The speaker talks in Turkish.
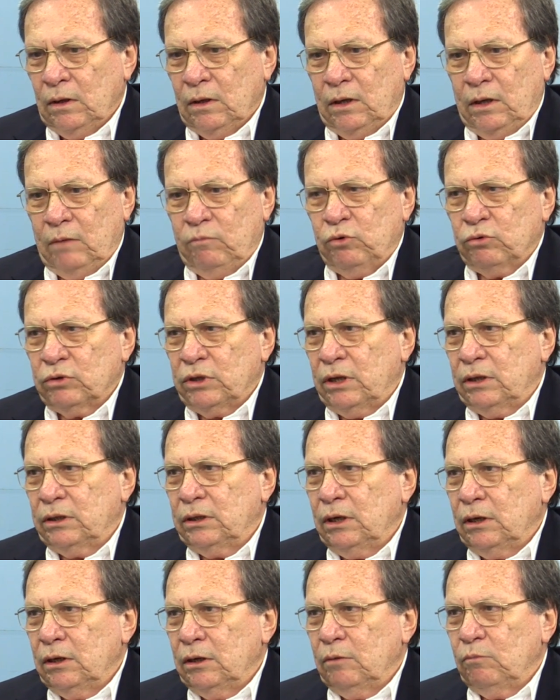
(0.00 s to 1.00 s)
E buradan
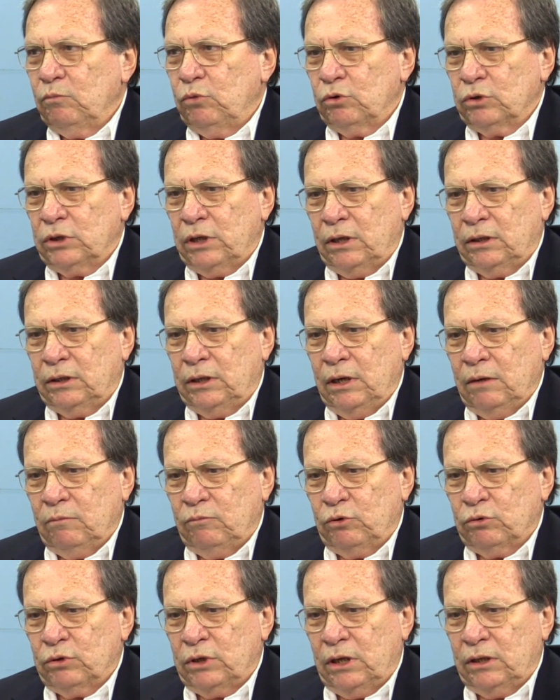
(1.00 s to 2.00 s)
da, da buradan da
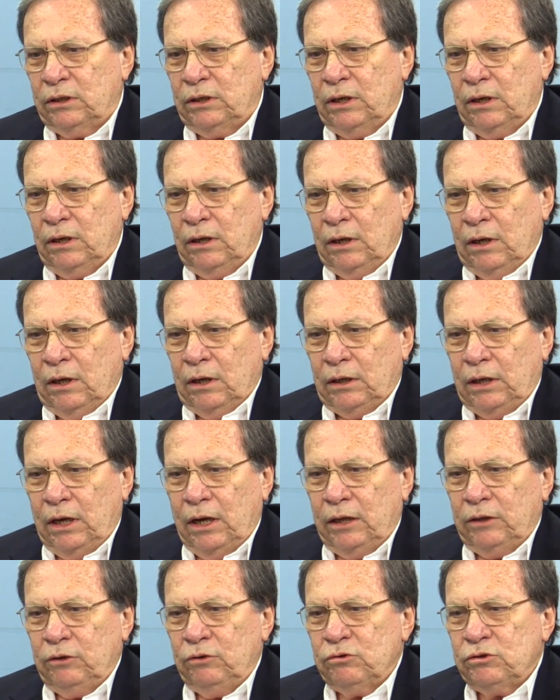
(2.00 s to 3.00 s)
buradan da
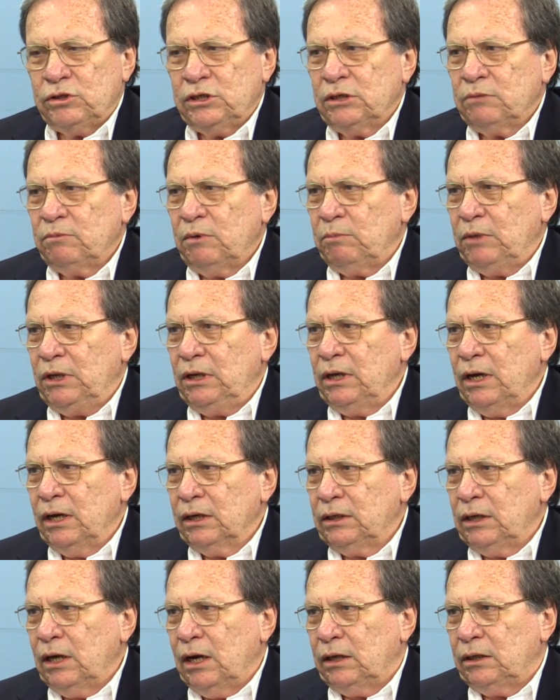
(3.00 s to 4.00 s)
yani 120 milyar
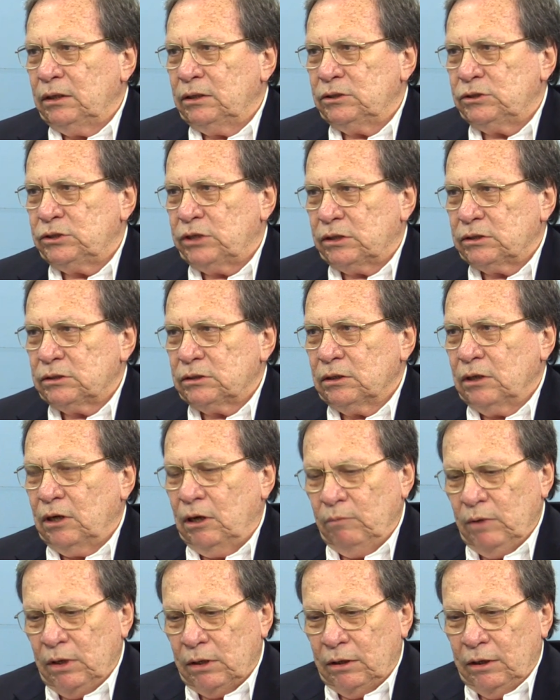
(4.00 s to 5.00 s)
kar edeceğiz.
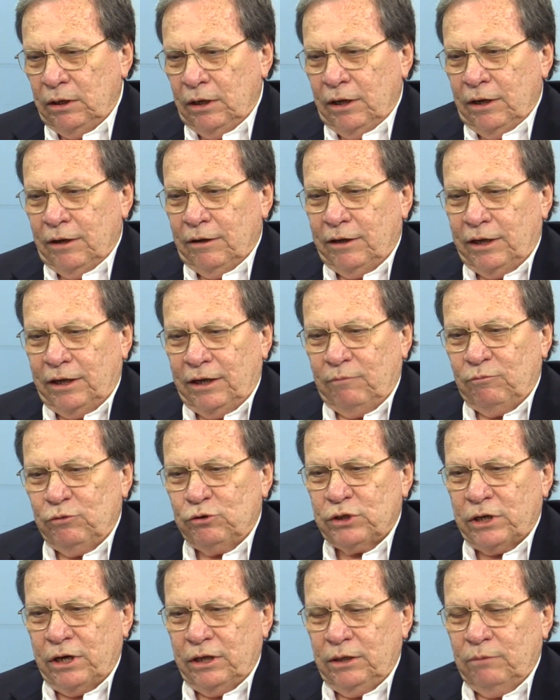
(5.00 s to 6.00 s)
Ama e,
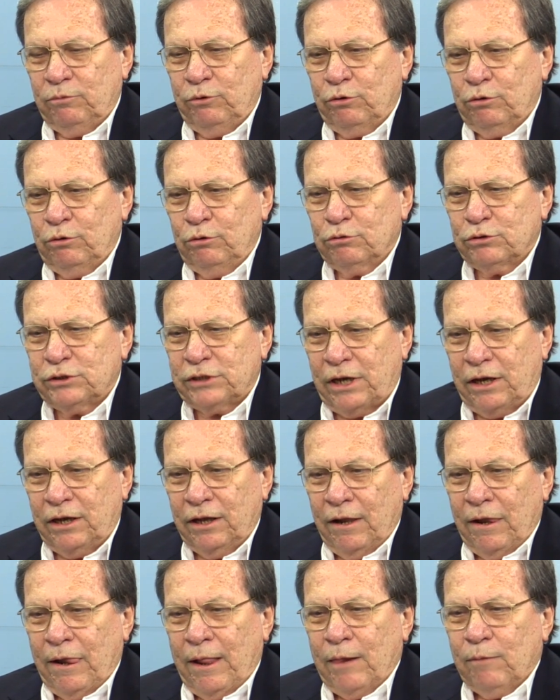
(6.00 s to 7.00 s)
müsaade buyurulursa
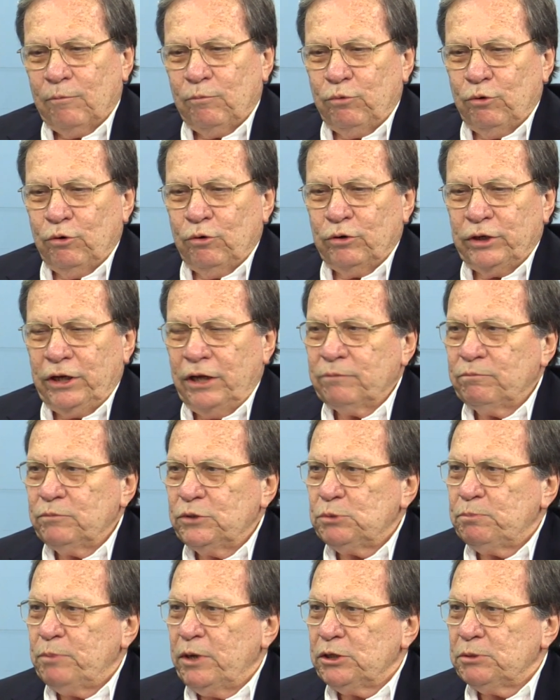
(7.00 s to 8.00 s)
bu
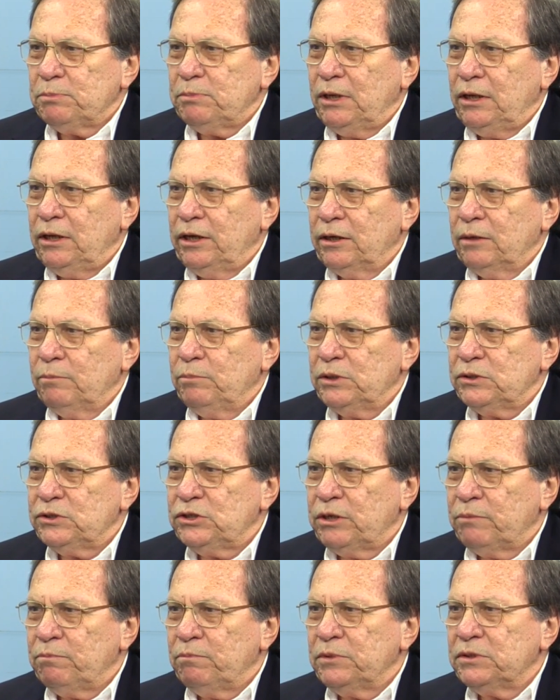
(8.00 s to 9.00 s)
75 milyarı biz
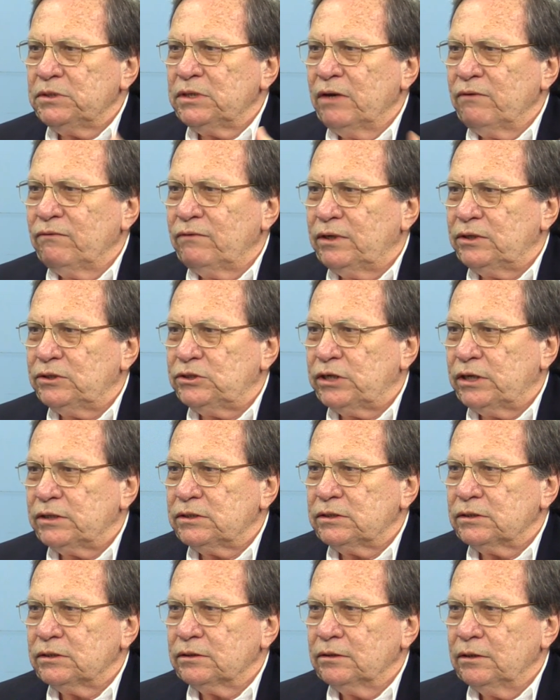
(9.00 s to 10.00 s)
cebimizden
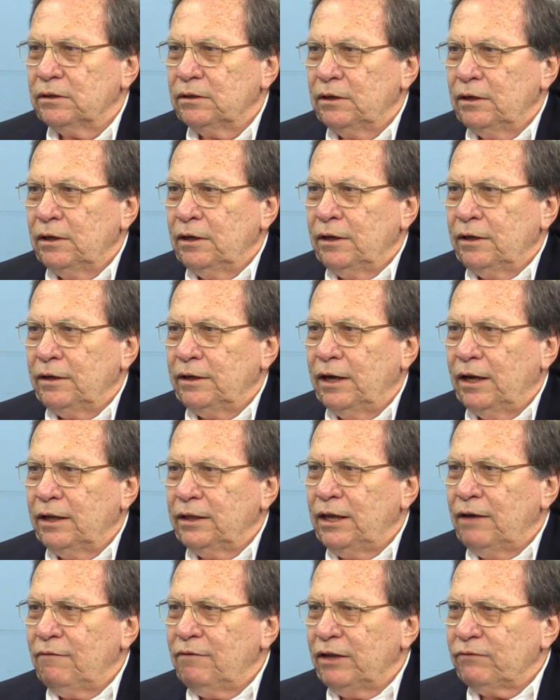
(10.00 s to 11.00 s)
vereceğiz. Yani
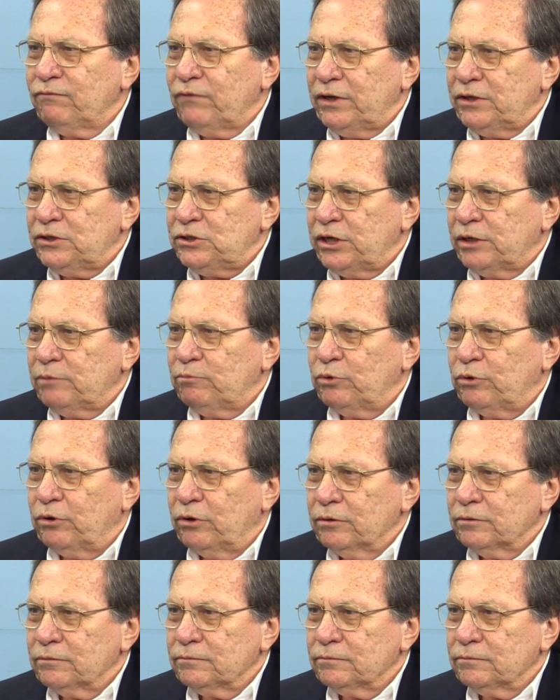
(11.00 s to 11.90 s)
devlet verecek bunu.